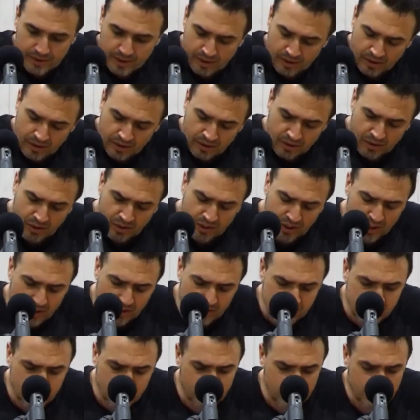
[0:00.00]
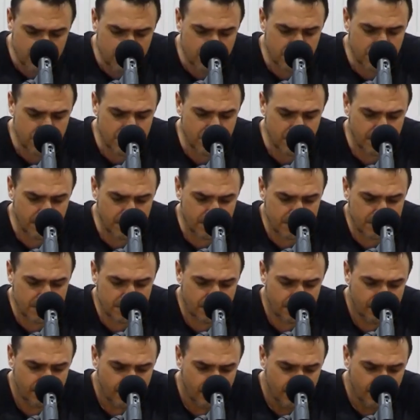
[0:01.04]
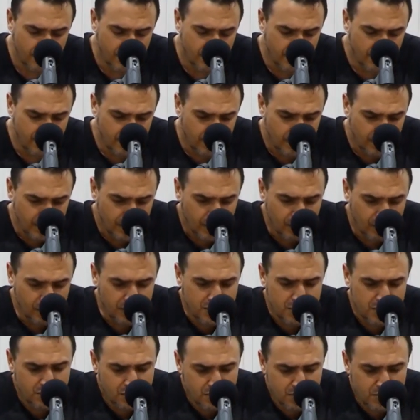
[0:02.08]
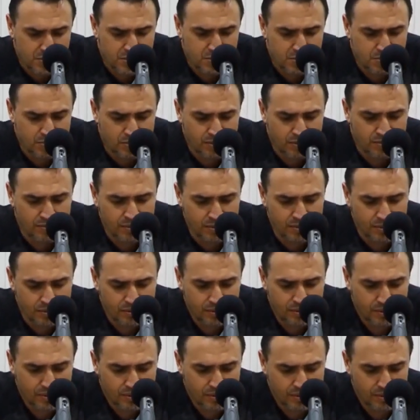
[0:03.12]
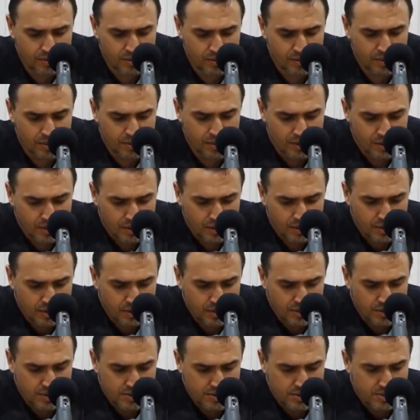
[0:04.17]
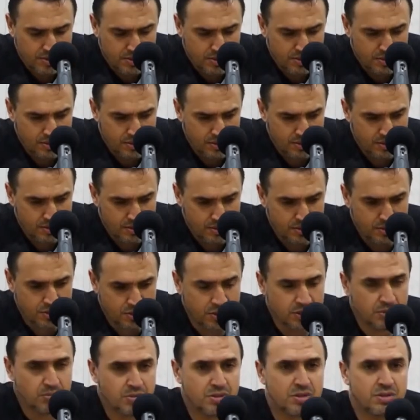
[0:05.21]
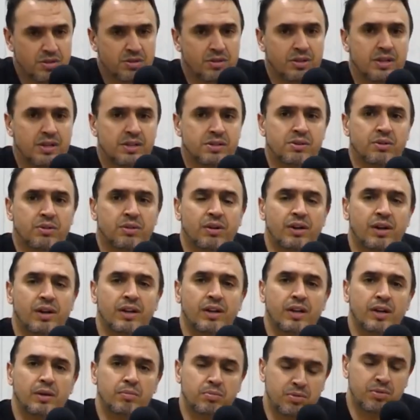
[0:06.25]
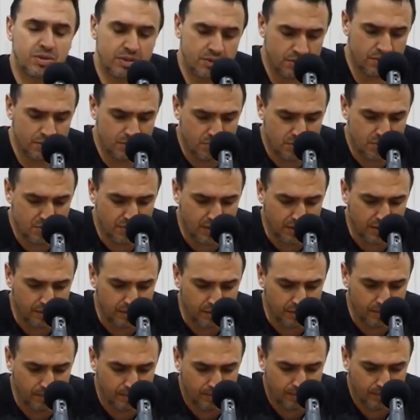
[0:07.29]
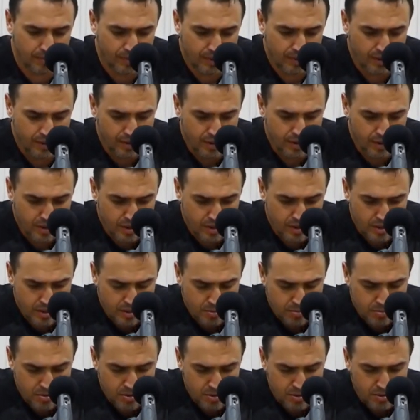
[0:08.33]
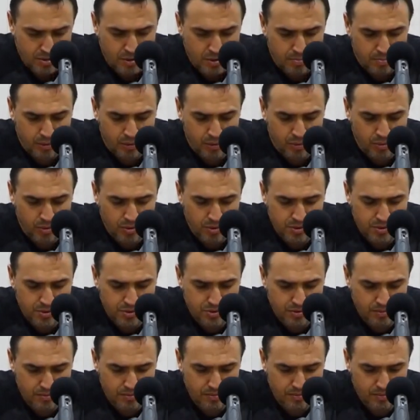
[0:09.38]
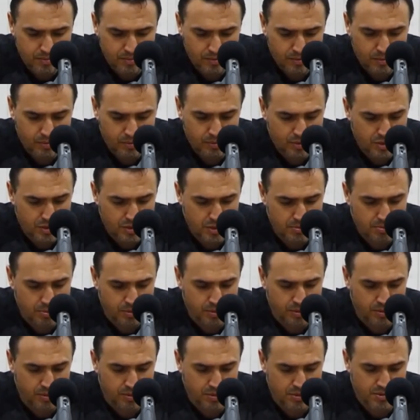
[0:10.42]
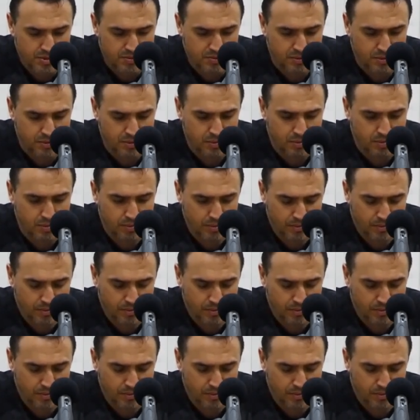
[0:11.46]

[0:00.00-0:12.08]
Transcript: dotykającym naszych serc. I właśnie to słowo jest czymś, co nas ochrania przed tym światem, przed jego podłością, która się podnosi wokół.